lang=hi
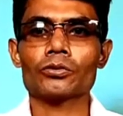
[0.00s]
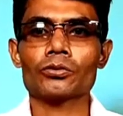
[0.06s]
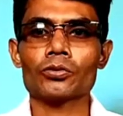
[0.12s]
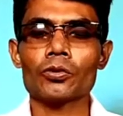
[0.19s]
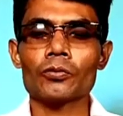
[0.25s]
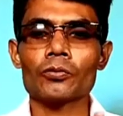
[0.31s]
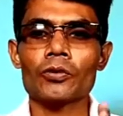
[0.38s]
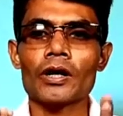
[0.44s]

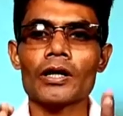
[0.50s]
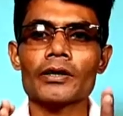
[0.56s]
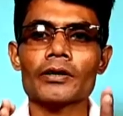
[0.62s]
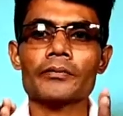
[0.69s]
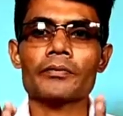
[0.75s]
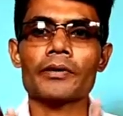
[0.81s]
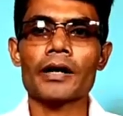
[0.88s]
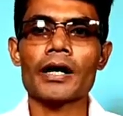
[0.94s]
2.5
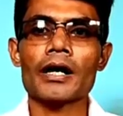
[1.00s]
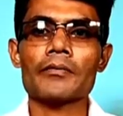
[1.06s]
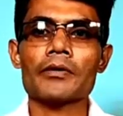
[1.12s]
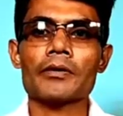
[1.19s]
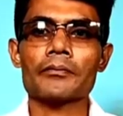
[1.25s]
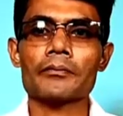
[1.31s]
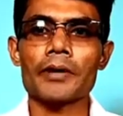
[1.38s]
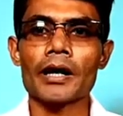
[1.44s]

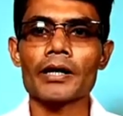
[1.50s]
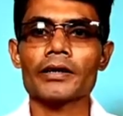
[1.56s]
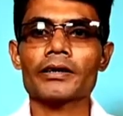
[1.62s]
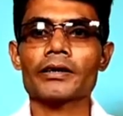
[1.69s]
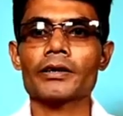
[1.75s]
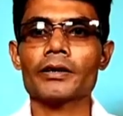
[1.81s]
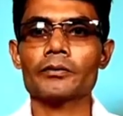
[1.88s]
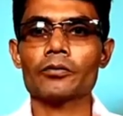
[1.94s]

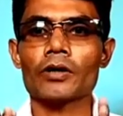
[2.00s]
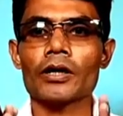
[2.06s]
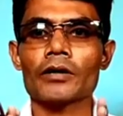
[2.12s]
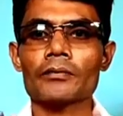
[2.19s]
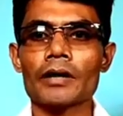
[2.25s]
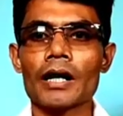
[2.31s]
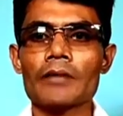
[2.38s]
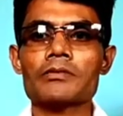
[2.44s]

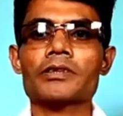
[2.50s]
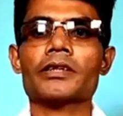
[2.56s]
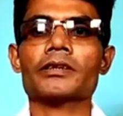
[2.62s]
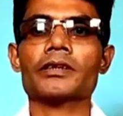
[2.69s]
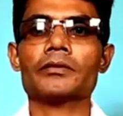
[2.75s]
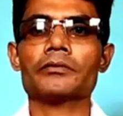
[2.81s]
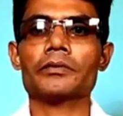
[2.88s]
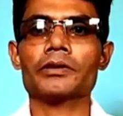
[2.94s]
पॉइंट फाइव
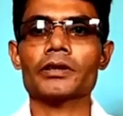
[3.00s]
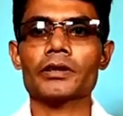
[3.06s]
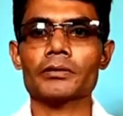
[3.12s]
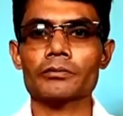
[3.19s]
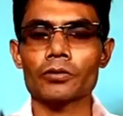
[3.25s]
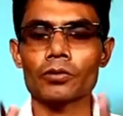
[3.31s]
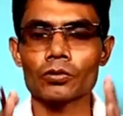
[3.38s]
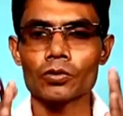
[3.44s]
सेंटीमीटर
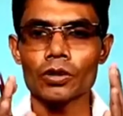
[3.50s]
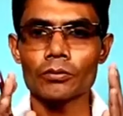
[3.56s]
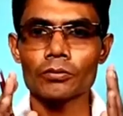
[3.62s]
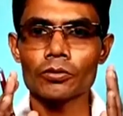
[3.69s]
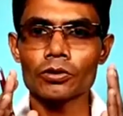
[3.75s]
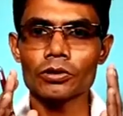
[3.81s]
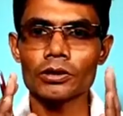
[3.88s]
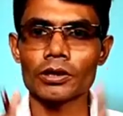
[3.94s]
की फ़ोटो
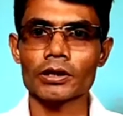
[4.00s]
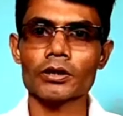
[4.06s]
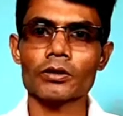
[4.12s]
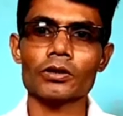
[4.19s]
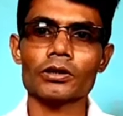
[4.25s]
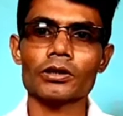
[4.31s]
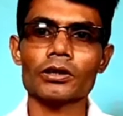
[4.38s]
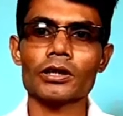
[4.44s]
अपलोड करनी
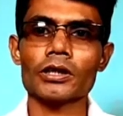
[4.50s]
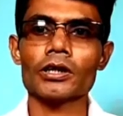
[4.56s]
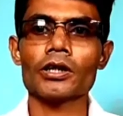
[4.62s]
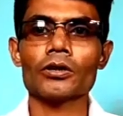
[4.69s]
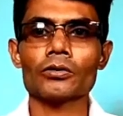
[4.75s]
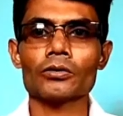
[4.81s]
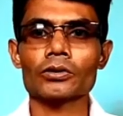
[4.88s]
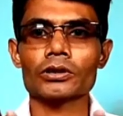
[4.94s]
होती है
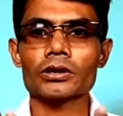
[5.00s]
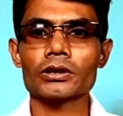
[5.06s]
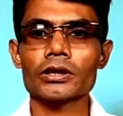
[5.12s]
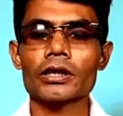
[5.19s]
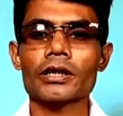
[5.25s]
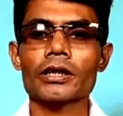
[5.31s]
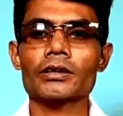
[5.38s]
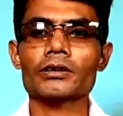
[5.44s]
उसी
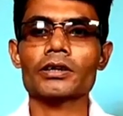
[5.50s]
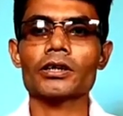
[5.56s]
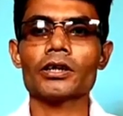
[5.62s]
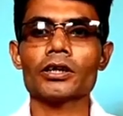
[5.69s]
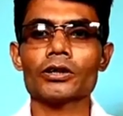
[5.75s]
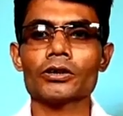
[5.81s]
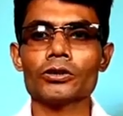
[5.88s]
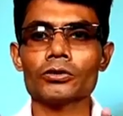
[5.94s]
तरीके से
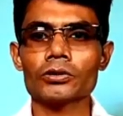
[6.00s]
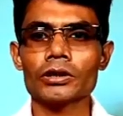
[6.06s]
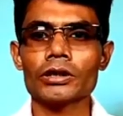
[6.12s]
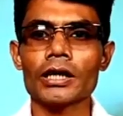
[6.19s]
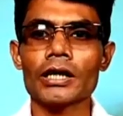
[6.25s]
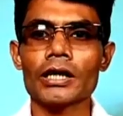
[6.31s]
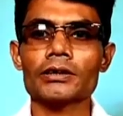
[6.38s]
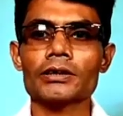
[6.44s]
यू
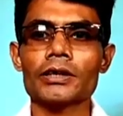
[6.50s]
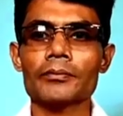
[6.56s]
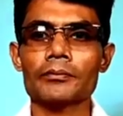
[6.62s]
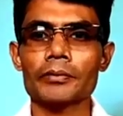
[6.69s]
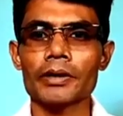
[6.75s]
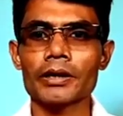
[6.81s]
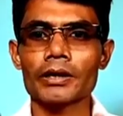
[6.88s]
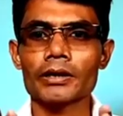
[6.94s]
से
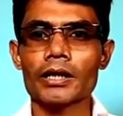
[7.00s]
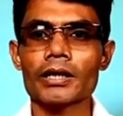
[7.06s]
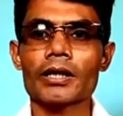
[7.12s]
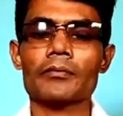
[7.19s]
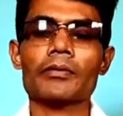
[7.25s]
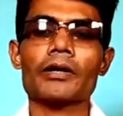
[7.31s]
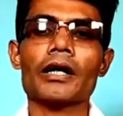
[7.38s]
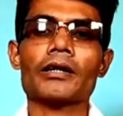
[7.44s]
पेन कार्ड
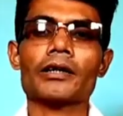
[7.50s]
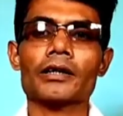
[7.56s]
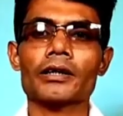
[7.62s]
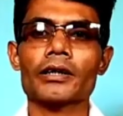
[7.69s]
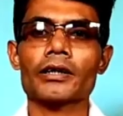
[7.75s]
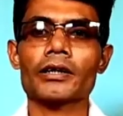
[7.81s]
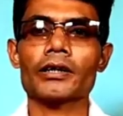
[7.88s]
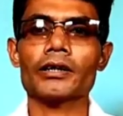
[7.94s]
अप्लाई
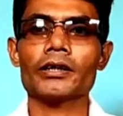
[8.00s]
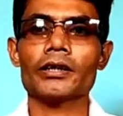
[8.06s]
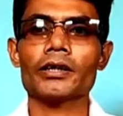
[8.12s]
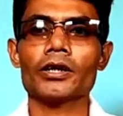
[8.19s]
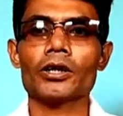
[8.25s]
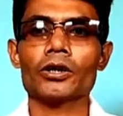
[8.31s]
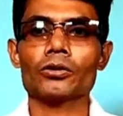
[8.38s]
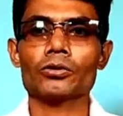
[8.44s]
करने के लिए
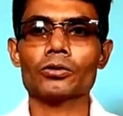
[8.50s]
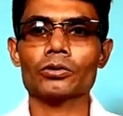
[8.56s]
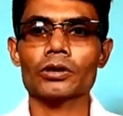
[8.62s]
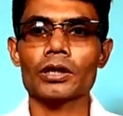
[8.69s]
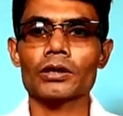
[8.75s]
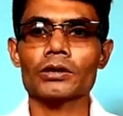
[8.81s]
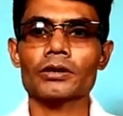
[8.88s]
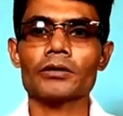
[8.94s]

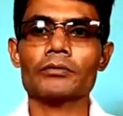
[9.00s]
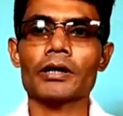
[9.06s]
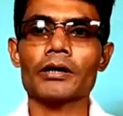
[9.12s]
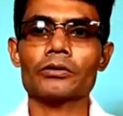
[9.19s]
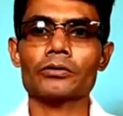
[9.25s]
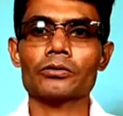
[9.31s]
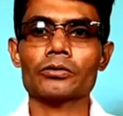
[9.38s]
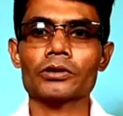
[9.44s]

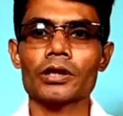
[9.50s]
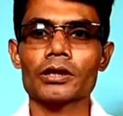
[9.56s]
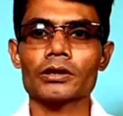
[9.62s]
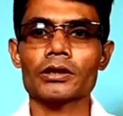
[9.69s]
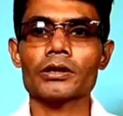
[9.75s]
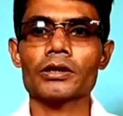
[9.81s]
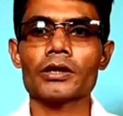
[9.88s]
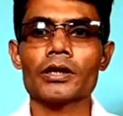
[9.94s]
213 टू
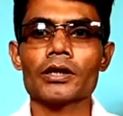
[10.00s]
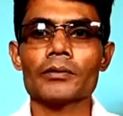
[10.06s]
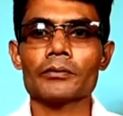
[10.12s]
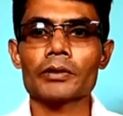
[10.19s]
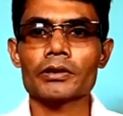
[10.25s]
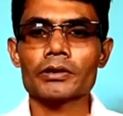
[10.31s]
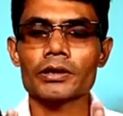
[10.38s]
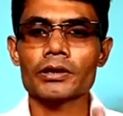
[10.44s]
थर्टीन
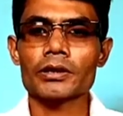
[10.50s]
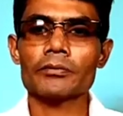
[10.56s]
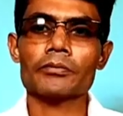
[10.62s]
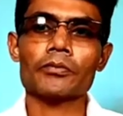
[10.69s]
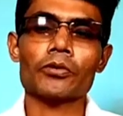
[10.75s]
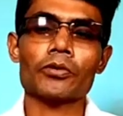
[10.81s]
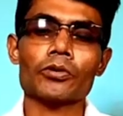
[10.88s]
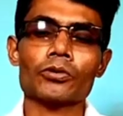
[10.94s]
पिक्सल की
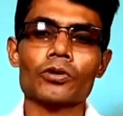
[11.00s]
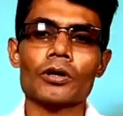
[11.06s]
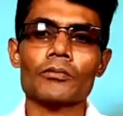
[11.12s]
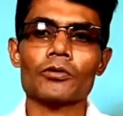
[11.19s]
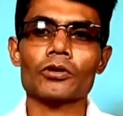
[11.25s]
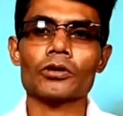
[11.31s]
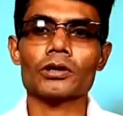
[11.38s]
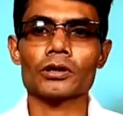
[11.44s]
फ़ोटो
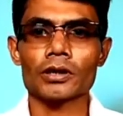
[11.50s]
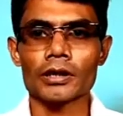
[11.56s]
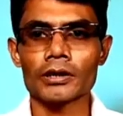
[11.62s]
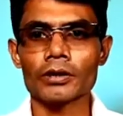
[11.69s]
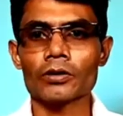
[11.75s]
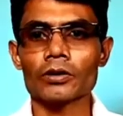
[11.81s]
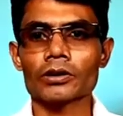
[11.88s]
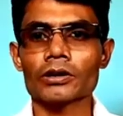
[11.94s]
अपलोड
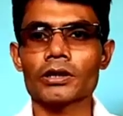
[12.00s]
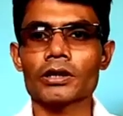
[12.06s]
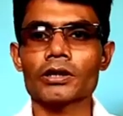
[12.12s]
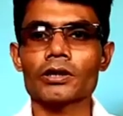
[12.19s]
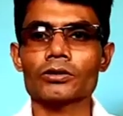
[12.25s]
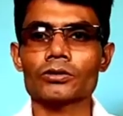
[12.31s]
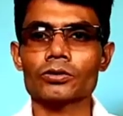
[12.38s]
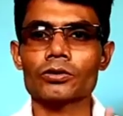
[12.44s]
करनी होती है
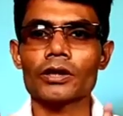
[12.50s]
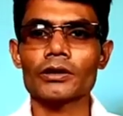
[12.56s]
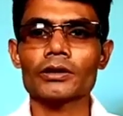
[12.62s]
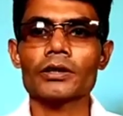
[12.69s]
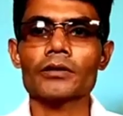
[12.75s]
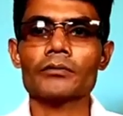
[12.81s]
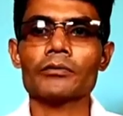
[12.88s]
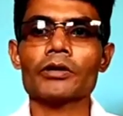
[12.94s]
सो
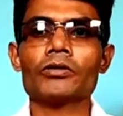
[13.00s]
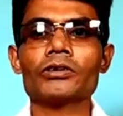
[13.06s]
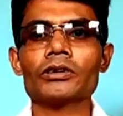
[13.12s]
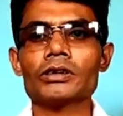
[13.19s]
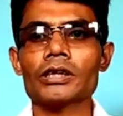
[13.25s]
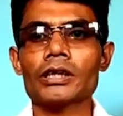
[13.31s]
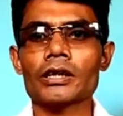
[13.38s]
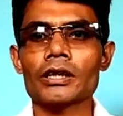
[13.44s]
गाज मैं हूँ
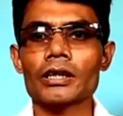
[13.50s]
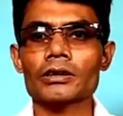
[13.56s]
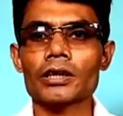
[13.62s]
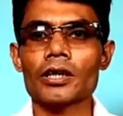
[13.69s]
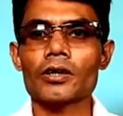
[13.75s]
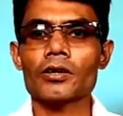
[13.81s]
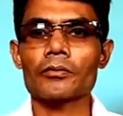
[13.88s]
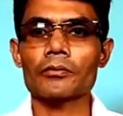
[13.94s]
इंजीनियर
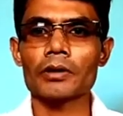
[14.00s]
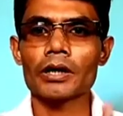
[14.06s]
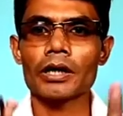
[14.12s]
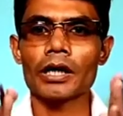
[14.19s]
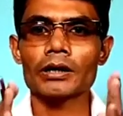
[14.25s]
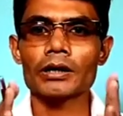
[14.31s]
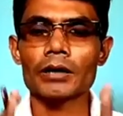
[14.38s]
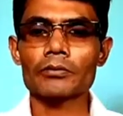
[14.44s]
राजा और मैं
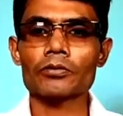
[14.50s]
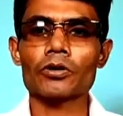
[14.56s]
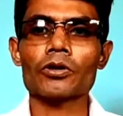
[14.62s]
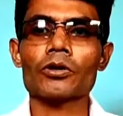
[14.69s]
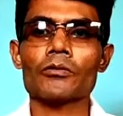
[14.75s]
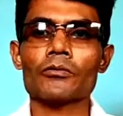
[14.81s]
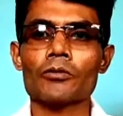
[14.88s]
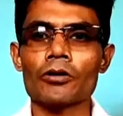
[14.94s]
आज आपको
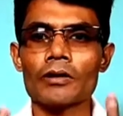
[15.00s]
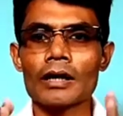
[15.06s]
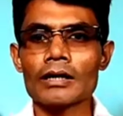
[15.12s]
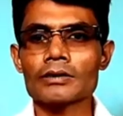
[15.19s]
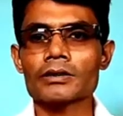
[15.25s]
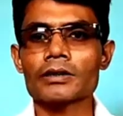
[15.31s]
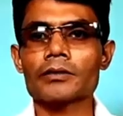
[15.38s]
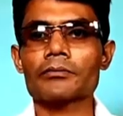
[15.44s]

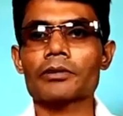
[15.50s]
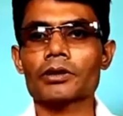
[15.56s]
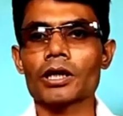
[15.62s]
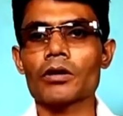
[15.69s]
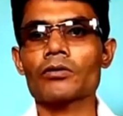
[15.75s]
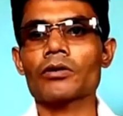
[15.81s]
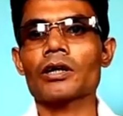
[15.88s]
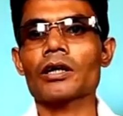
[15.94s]
मोबाइल से
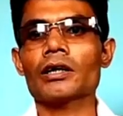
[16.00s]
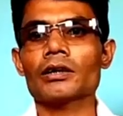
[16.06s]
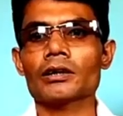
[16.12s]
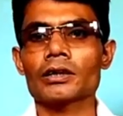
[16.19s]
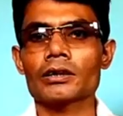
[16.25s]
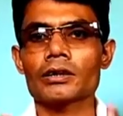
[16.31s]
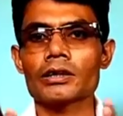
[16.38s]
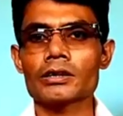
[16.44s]
बताऊंगा
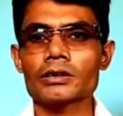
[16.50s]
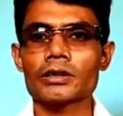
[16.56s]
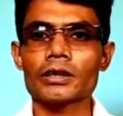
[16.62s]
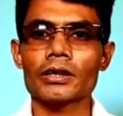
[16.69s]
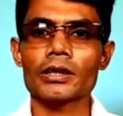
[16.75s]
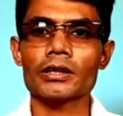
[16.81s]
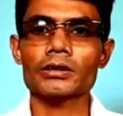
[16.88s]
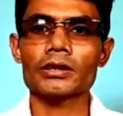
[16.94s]
कि किस
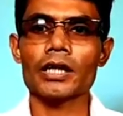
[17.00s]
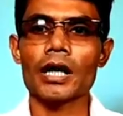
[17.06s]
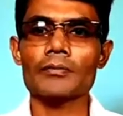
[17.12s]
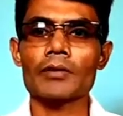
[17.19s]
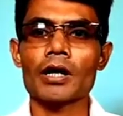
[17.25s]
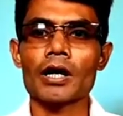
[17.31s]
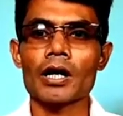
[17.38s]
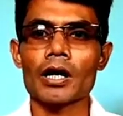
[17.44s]
तरीके से
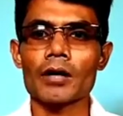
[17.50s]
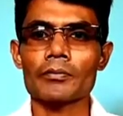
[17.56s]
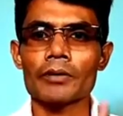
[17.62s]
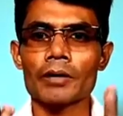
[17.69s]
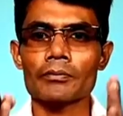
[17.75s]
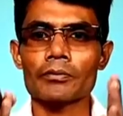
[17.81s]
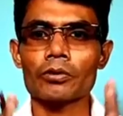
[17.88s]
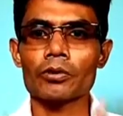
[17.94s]
आप
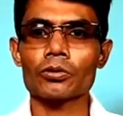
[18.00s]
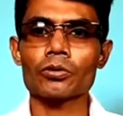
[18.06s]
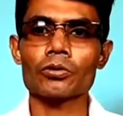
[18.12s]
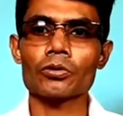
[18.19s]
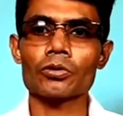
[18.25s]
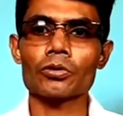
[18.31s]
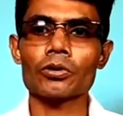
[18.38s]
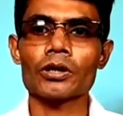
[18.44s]
अपना फ़ोटो
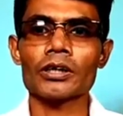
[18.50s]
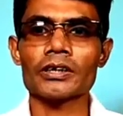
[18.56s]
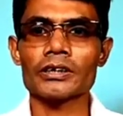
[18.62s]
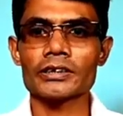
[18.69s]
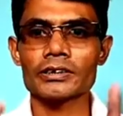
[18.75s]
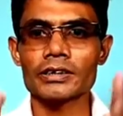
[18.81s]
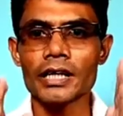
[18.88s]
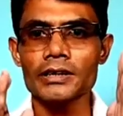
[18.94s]
को
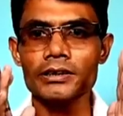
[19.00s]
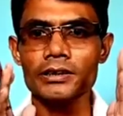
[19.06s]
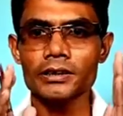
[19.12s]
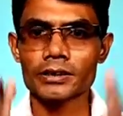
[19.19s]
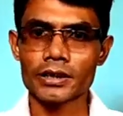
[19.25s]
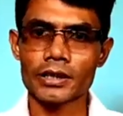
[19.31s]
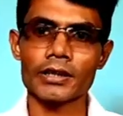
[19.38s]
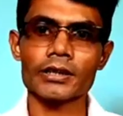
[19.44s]
रिसाइज
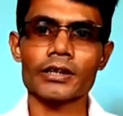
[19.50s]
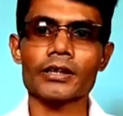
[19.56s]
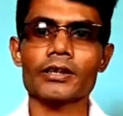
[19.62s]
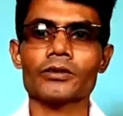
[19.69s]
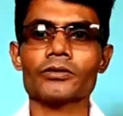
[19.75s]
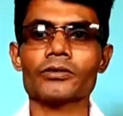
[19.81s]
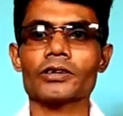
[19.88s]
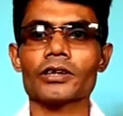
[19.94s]
करेंगे
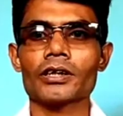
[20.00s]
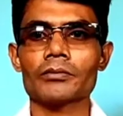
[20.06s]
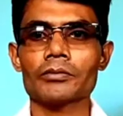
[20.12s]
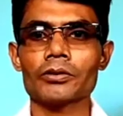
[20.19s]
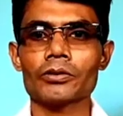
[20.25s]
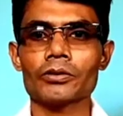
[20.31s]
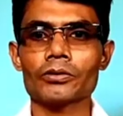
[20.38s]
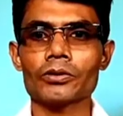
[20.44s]
तो चलिए
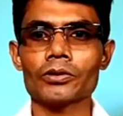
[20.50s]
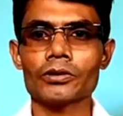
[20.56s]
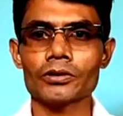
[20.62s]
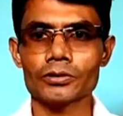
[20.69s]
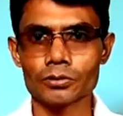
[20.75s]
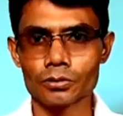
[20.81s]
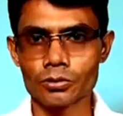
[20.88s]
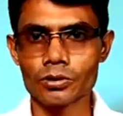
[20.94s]
वीडियो को
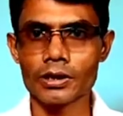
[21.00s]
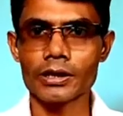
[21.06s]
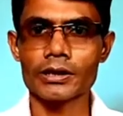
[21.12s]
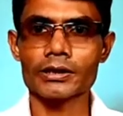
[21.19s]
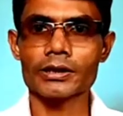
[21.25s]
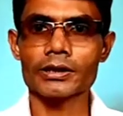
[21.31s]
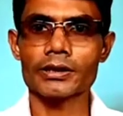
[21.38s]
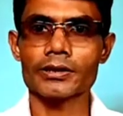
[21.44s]
शुरू कर
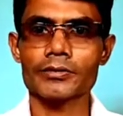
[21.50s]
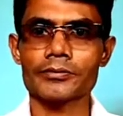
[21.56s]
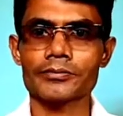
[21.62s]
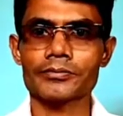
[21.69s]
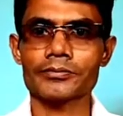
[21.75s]
लेते हैं